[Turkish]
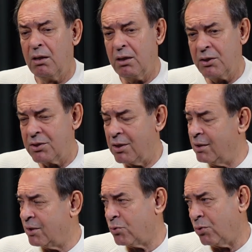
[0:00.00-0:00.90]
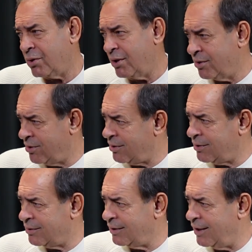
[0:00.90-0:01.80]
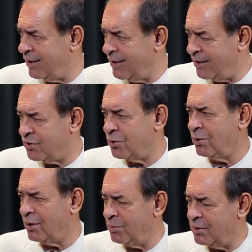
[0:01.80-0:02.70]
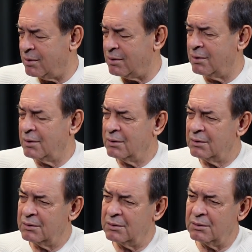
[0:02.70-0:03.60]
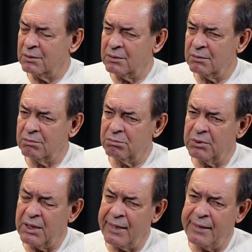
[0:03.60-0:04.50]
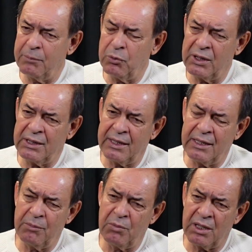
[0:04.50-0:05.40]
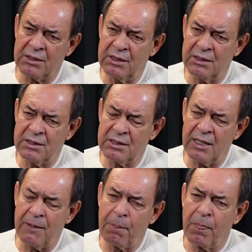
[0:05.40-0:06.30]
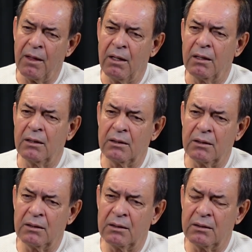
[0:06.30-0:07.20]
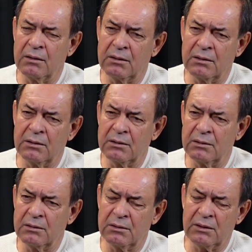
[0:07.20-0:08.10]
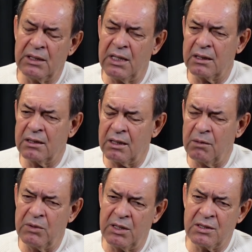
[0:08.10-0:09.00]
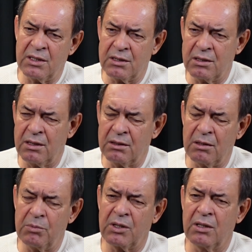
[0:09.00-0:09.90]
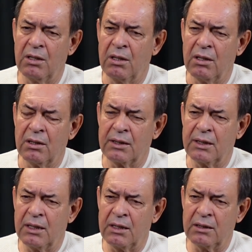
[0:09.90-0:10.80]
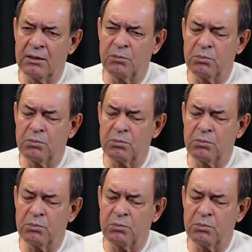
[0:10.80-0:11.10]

Aşağılar çok karışık. Yani evet. her şey olabilir. Ee, yani bu nedenle baktığınızda e, diğer takımlar içerisinde tabii ki yani